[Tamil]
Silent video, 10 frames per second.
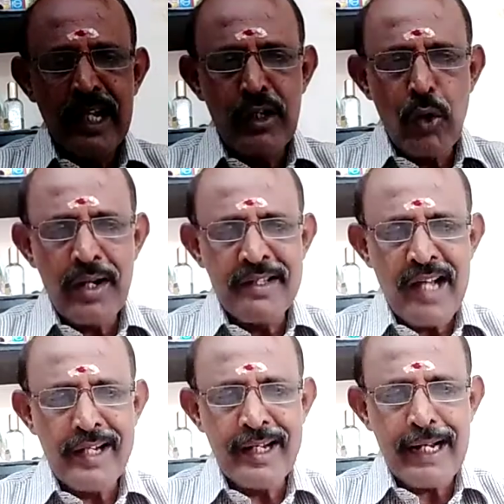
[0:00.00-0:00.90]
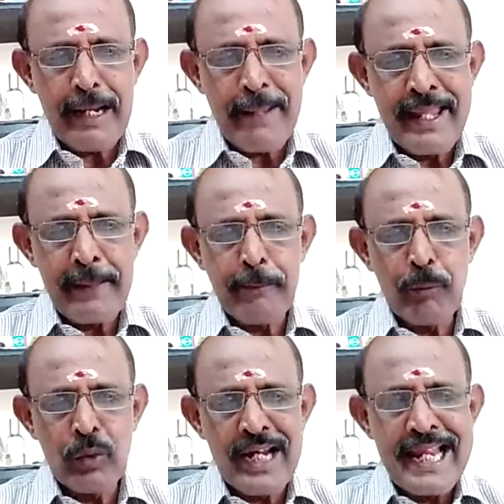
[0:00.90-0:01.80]
ஏதோ ஒரு ஞாயிற்றுக்கிழமை
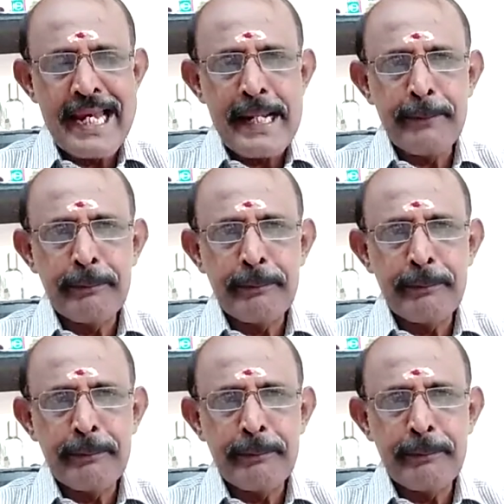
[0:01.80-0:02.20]
முதலில்